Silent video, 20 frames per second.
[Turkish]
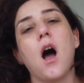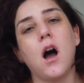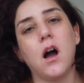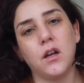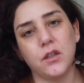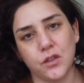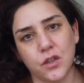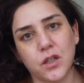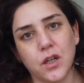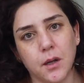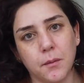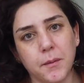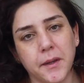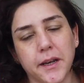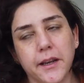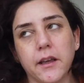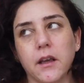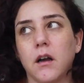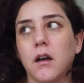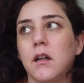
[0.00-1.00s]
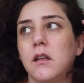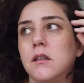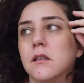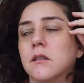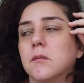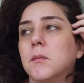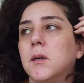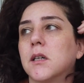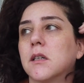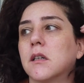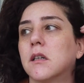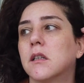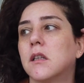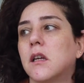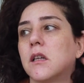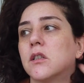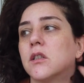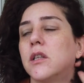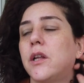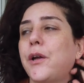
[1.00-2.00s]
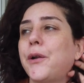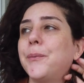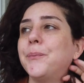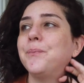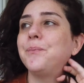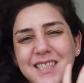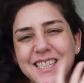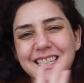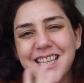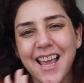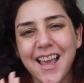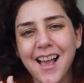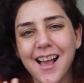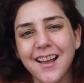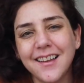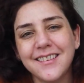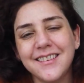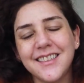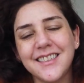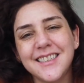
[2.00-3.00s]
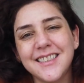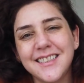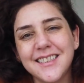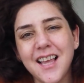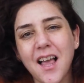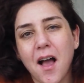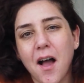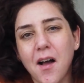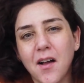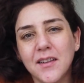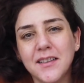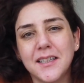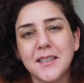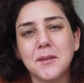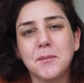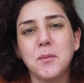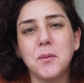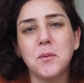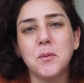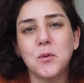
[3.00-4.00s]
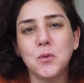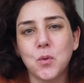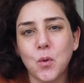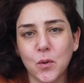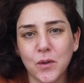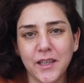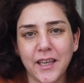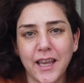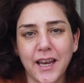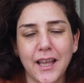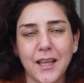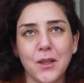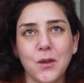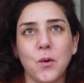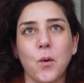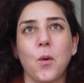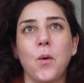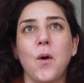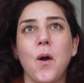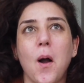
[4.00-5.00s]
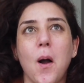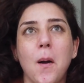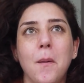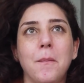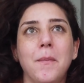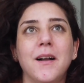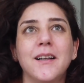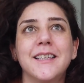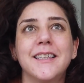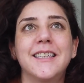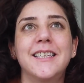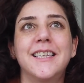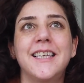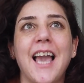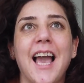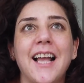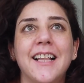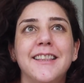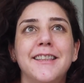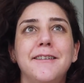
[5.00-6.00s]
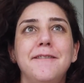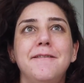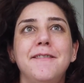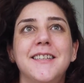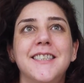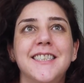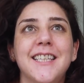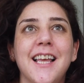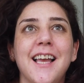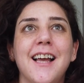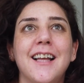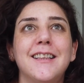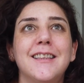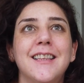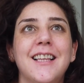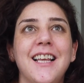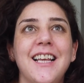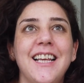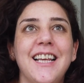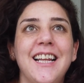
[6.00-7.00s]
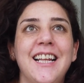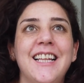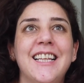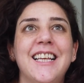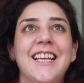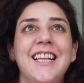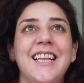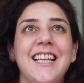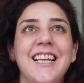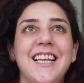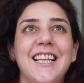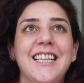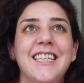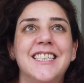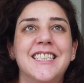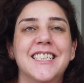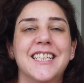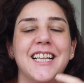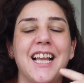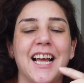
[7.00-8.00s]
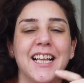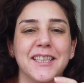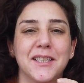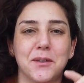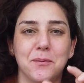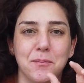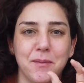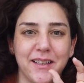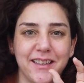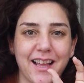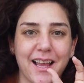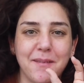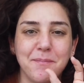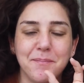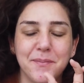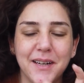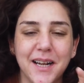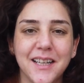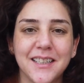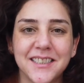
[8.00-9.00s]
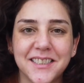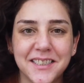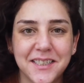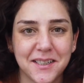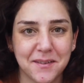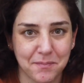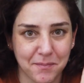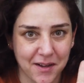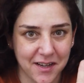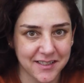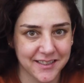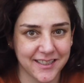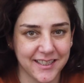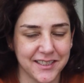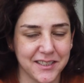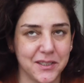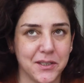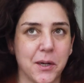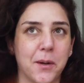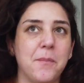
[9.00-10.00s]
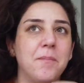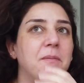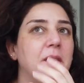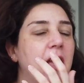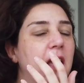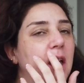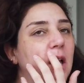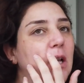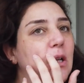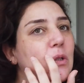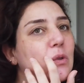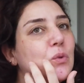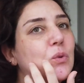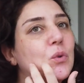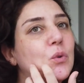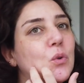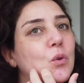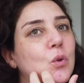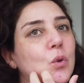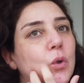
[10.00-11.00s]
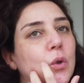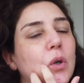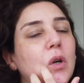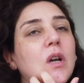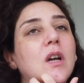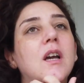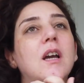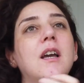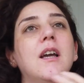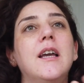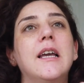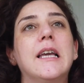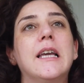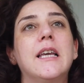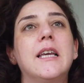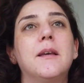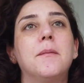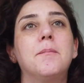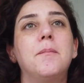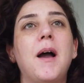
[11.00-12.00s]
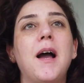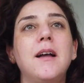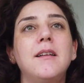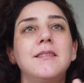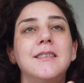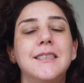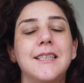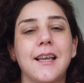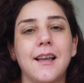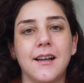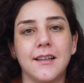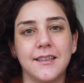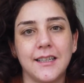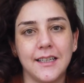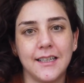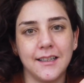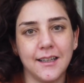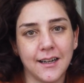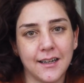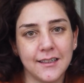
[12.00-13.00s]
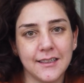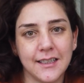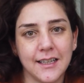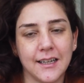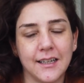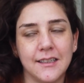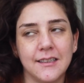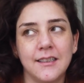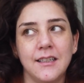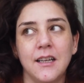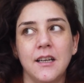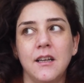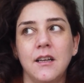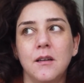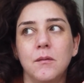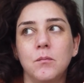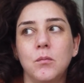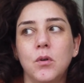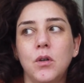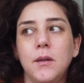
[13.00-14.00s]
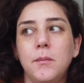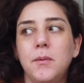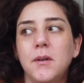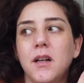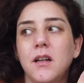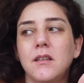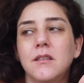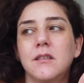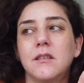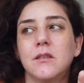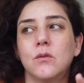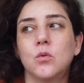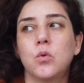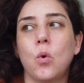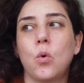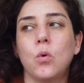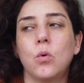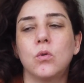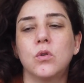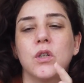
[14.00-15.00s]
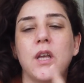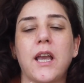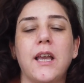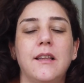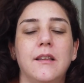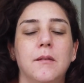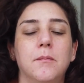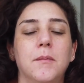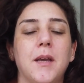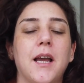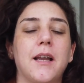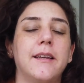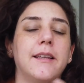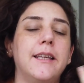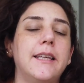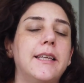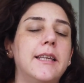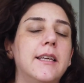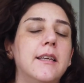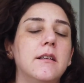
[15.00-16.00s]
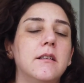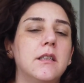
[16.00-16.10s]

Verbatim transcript: anca kameraya aldım arkadaşlar. Seyahati size anlatmama çok gerek yok ama kendim ve seyahatle ilgili ilişkilendirmeden birazcık bahsedeceğim. Çünkü e, ben seyahate giderken böyle biraz çok şeydim yani iki